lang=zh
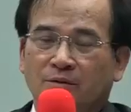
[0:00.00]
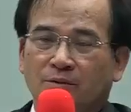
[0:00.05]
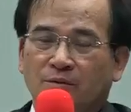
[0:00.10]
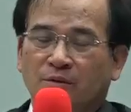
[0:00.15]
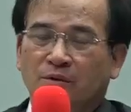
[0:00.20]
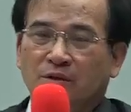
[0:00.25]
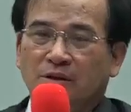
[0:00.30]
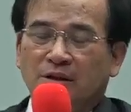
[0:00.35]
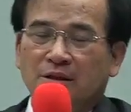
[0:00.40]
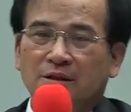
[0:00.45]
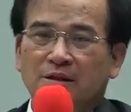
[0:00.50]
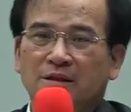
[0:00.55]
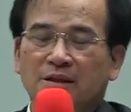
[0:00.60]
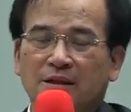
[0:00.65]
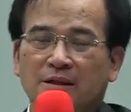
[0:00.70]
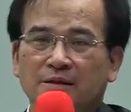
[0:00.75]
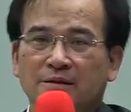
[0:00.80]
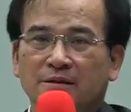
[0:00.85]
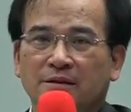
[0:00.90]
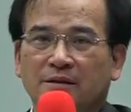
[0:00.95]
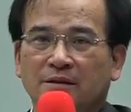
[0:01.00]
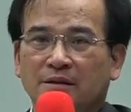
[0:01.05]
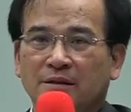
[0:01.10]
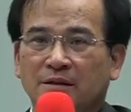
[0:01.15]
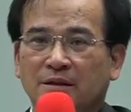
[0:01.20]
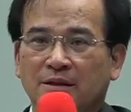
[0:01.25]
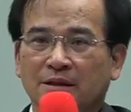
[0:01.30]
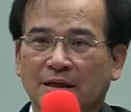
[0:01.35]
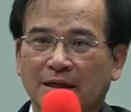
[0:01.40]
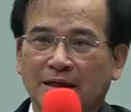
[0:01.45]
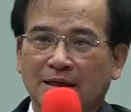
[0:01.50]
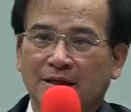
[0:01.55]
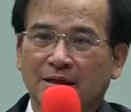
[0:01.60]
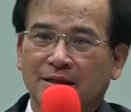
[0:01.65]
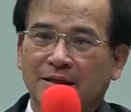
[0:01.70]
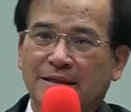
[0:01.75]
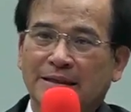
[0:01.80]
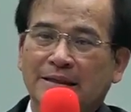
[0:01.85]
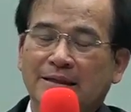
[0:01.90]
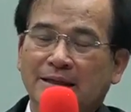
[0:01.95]
我个人
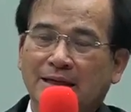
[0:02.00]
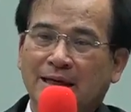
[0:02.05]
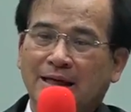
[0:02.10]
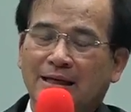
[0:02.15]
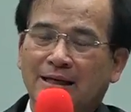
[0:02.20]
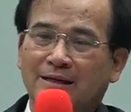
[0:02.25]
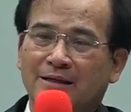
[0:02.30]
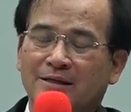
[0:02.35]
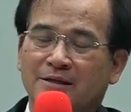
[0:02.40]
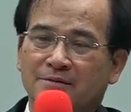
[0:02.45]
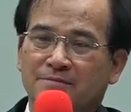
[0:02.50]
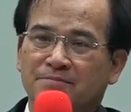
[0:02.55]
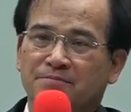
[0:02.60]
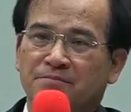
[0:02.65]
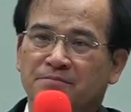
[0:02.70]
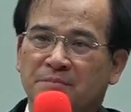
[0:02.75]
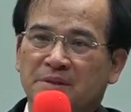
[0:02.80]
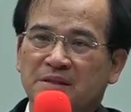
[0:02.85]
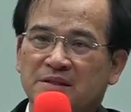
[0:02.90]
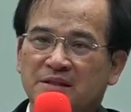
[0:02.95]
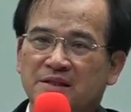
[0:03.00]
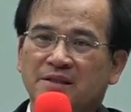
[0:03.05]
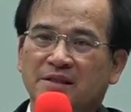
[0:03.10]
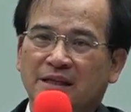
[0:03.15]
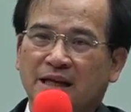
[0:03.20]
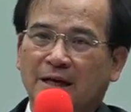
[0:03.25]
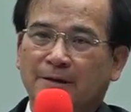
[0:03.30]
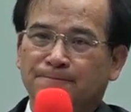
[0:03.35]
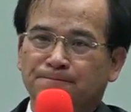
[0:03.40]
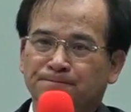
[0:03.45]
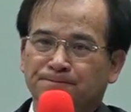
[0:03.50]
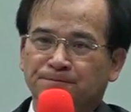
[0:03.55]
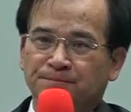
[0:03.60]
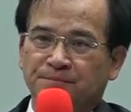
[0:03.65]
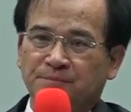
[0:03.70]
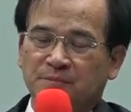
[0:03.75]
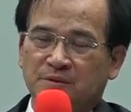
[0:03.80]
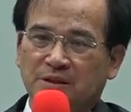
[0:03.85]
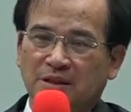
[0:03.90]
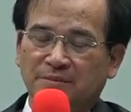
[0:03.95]
呃离开民进党，
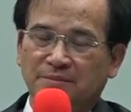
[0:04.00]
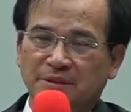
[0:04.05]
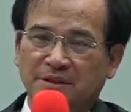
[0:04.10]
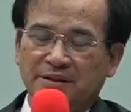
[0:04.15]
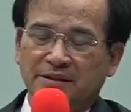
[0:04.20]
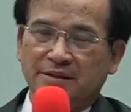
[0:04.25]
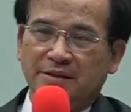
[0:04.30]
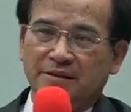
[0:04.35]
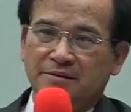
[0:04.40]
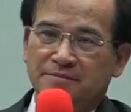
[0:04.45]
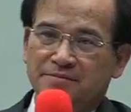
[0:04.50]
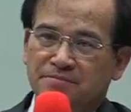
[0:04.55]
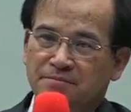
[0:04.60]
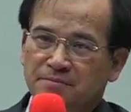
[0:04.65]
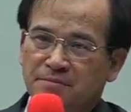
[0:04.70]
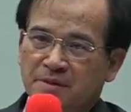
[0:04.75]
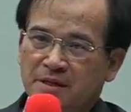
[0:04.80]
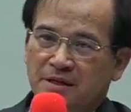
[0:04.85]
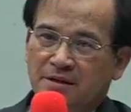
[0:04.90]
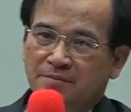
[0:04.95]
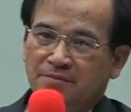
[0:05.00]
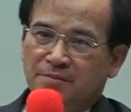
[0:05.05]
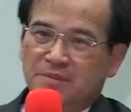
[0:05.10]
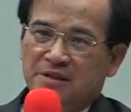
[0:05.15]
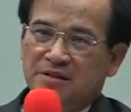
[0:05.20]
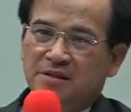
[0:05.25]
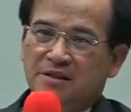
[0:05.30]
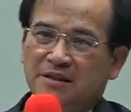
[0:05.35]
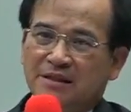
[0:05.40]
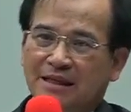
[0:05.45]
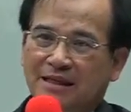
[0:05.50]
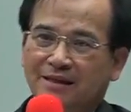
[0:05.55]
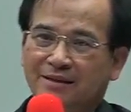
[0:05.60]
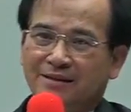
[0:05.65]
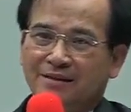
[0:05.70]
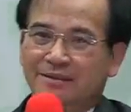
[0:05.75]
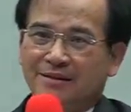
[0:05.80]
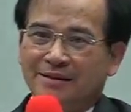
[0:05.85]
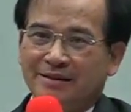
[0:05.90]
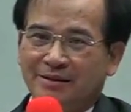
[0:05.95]
那么跟。民进党
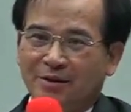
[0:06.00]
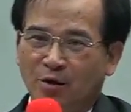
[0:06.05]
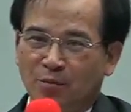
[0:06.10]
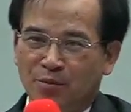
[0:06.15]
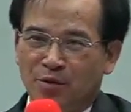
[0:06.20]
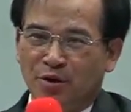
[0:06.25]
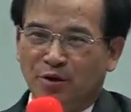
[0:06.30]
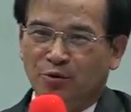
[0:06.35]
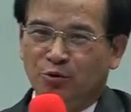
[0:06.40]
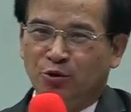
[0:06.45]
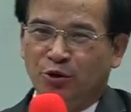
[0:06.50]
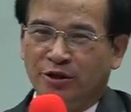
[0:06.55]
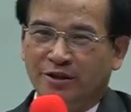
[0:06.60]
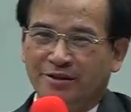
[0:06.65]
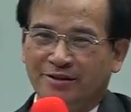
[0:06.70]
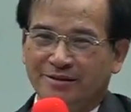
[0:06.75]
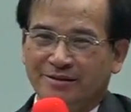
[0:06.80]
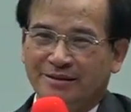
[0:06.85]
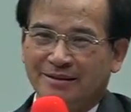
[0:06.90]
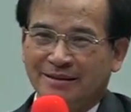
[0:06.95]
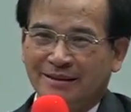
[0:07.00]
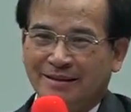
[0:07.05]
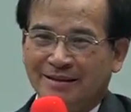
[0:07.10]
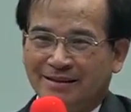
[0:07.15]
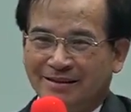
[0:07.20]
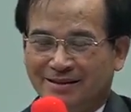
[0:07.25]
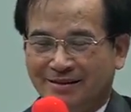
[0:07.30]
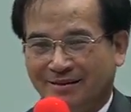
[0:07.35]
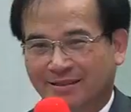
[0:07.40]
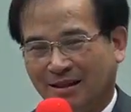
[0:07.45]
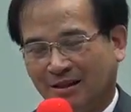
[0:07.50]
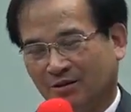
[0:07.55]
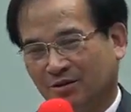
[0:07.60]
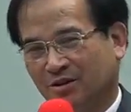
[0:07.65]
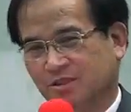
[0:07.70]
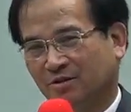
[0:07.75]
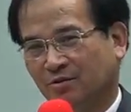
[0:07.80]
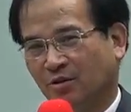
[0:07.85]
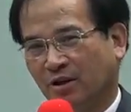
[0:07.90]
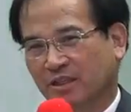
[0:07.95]
有没有推人？这倒
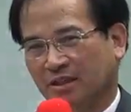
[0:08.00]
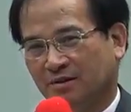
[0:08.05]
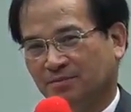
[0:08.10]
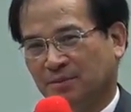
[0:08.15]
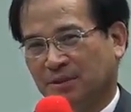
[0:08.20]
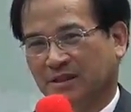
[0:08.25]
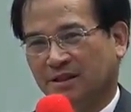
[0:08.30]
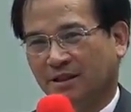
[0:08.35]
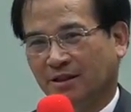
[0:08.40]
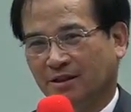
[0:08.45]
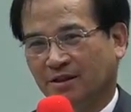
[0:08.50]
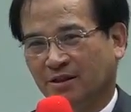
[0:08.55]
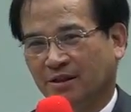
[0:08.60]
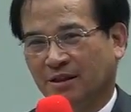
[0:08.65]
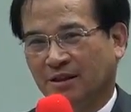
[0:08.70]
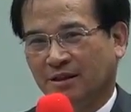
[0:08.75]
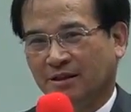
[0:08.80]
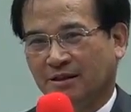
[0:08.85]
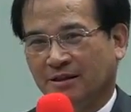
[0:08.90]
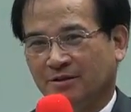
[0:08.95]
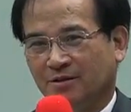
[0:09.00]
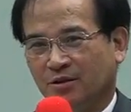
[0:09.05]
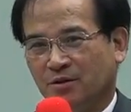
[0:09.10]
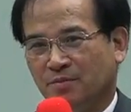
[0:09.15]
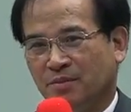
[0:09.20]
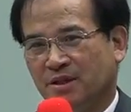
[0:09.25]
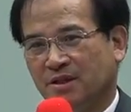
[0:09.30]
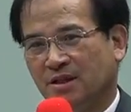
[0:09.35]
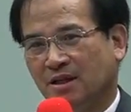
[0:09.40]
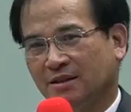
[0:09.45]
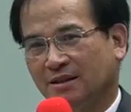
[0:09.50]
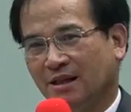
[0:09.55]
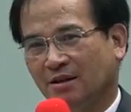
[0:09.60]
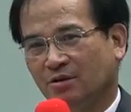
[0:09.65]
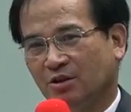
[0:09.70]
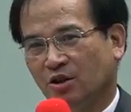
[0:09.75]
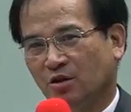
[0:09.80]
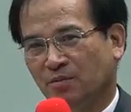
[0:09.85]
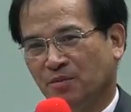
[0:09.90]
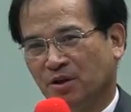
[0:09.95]
是反的比较，就是民进党
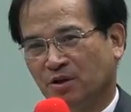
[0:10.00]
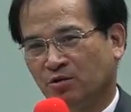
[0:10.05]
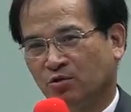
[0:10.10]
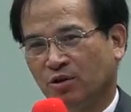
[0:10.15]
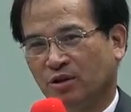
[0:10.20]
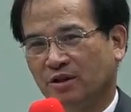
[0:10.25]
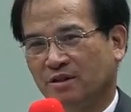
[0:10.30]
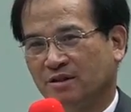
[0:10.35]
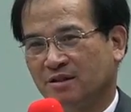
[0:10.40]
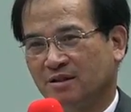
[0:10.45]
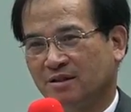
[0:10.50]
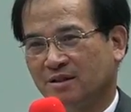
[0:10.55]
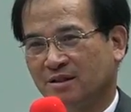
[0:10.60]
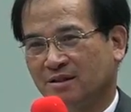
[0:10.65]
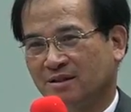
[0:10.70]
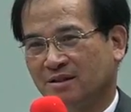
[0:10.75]
到底有没有推人？这